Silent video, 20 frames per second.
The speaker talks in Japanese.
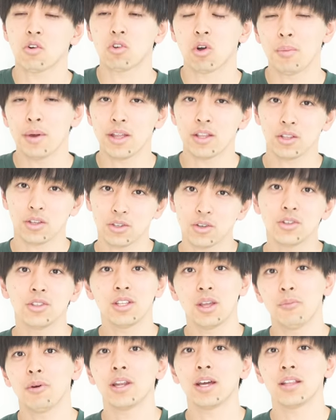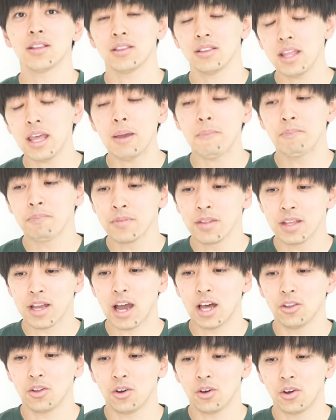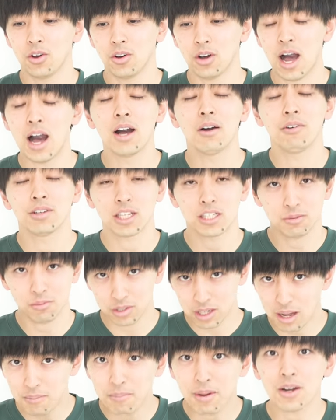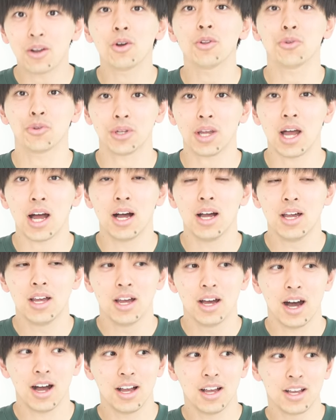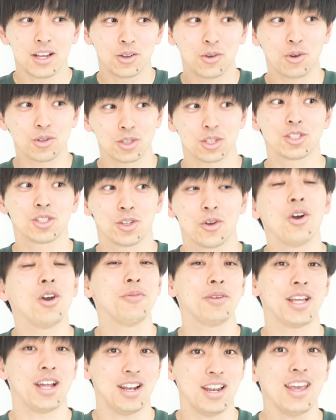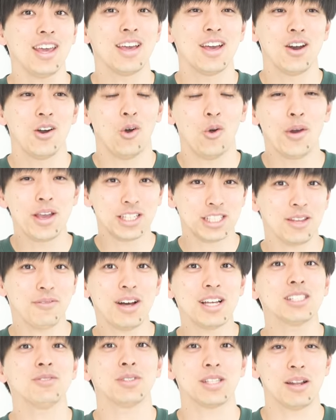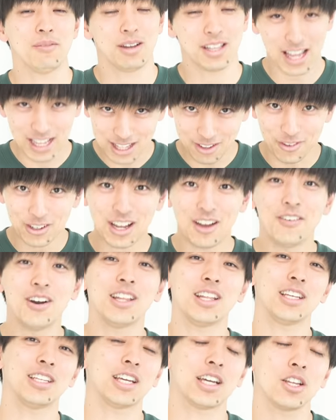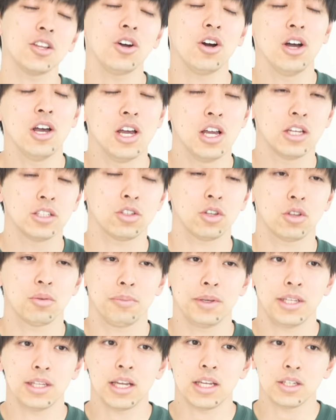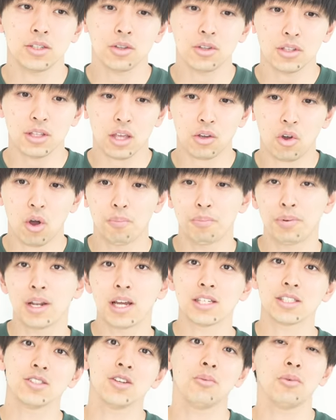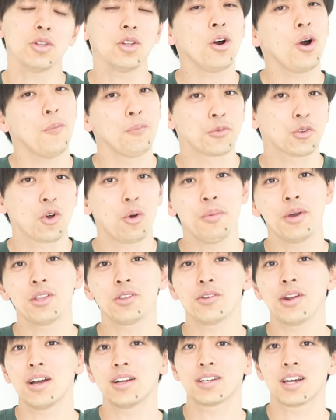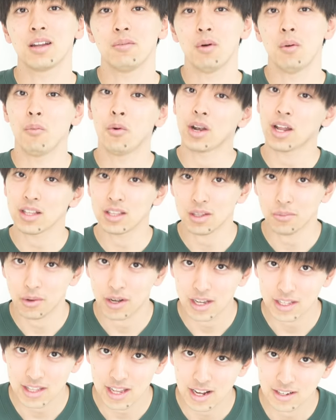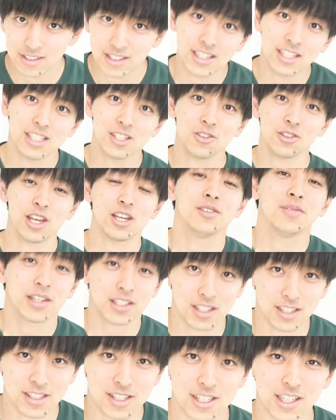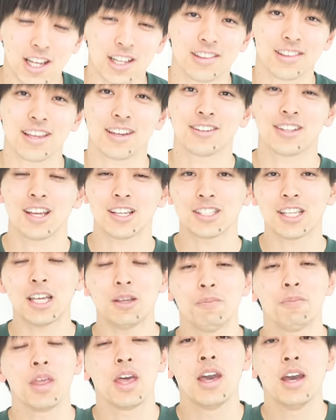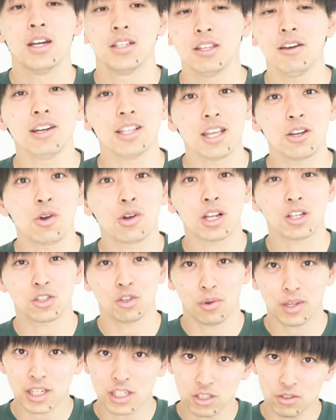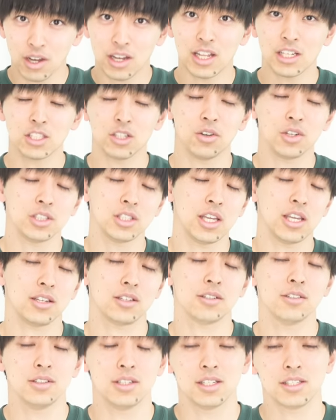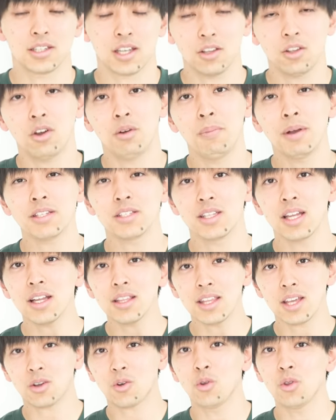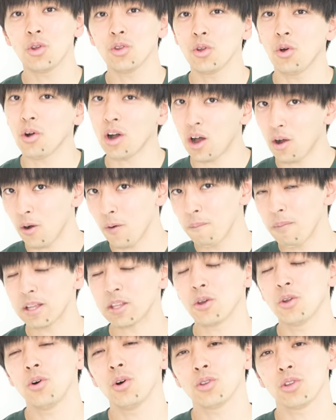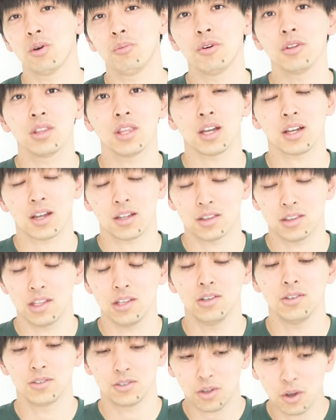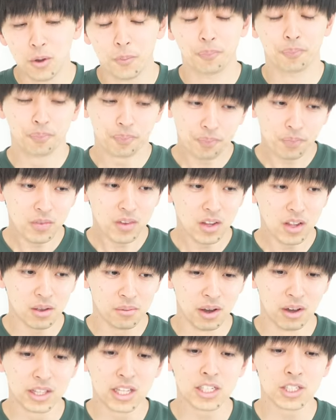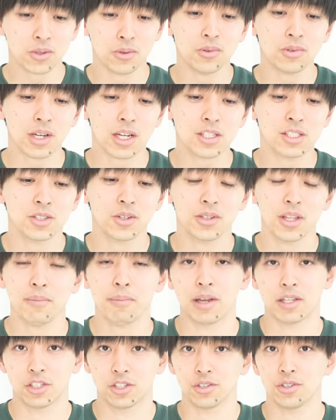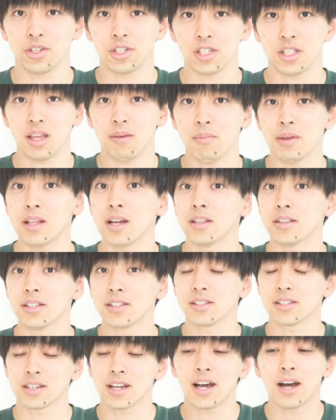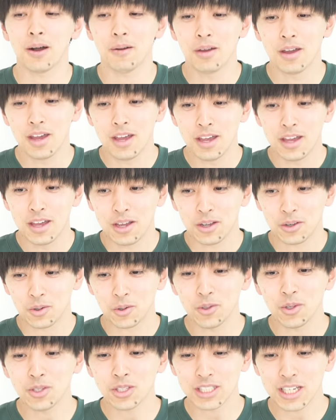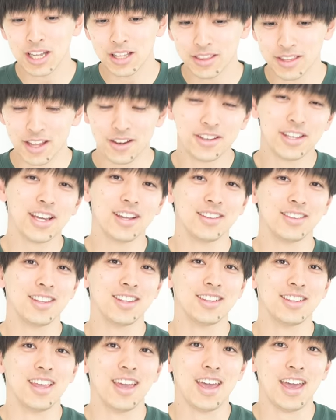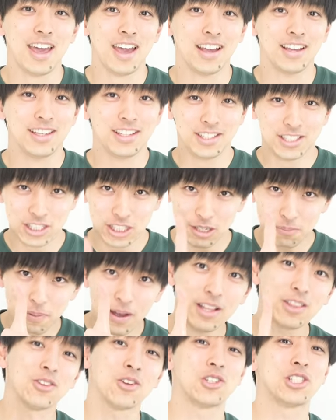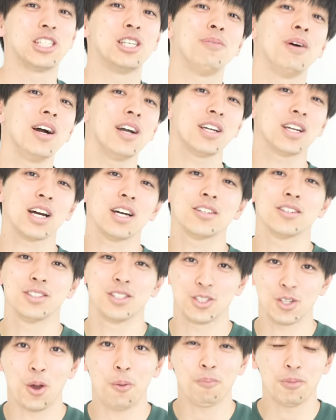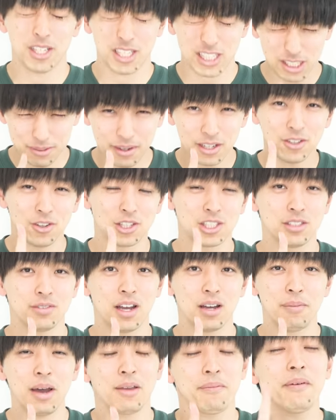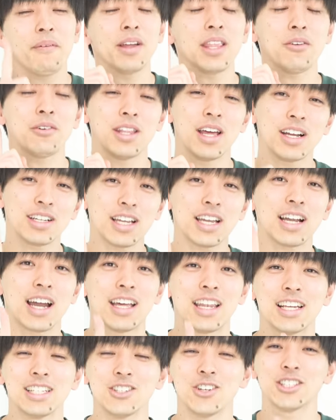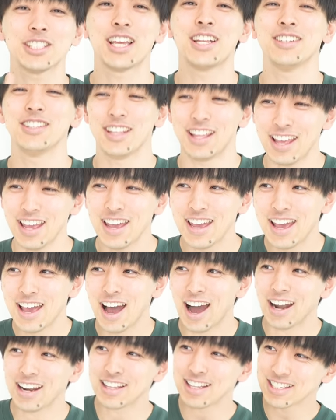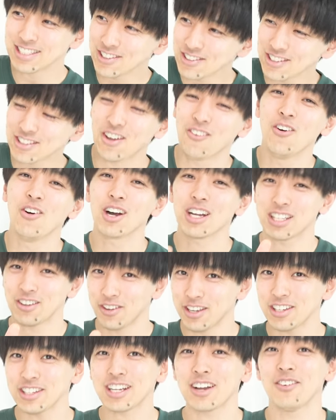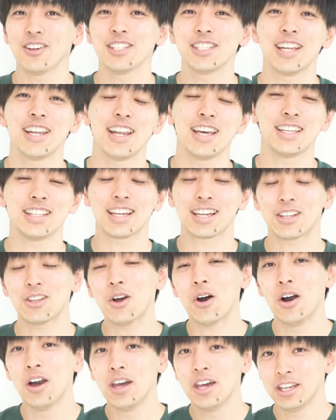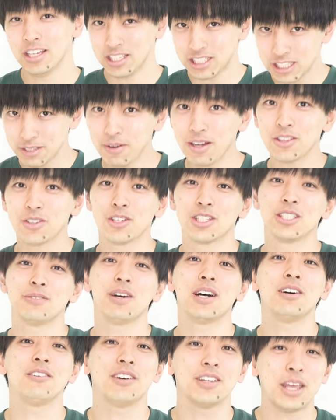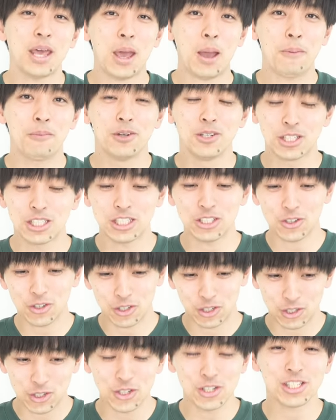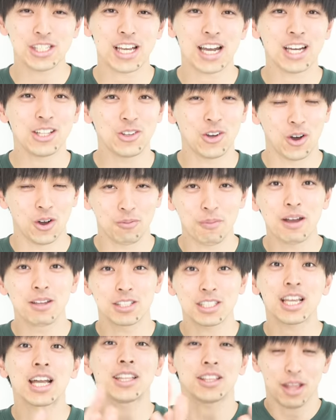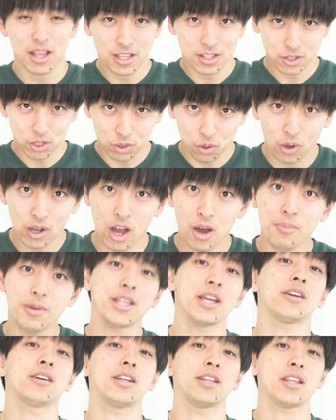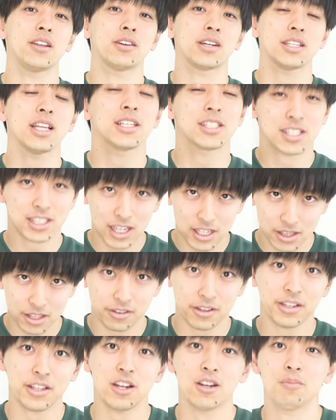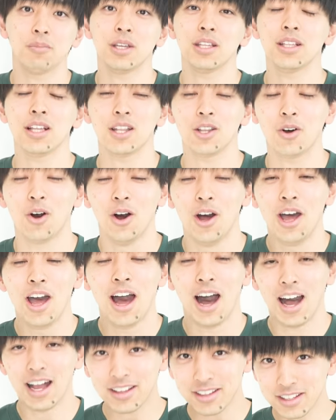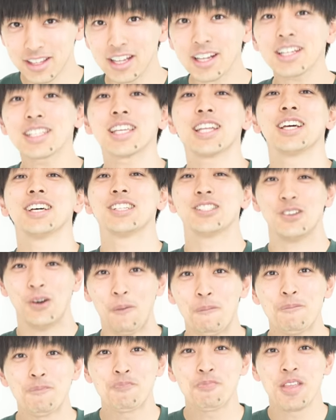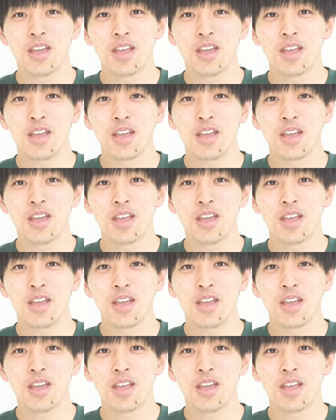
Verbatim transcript: コメント読んでもらって、あのー、あ、私も頑張ろうとか、あ、この人すごいみたいなね、応援してますみたいな、まあ何でも構わないんだけど、ちょっとみんなにとってこう、プラスのものをコメント欄からももらってもらえたら嬉しいので、うまく使ってください。ではね、ここからちょっと私の話をしていくんですけど、まずなんでこの動画を、まあ、撮ろうと思ったかっていうと、まあ、私この活動ね、まあ、11年目なんですが、このチャンネルやってて、一番の自慢があるんですよ。一番の自慢。まあ今までも何回か話をしてるんでね、あれでしょって思う方もいるかもしれないんだけど、一番の自慢はね、うちのユーザーの、まあ使ってね、動画を見てくれてる方、使ってくれてるみんなのあったかさなんですよ。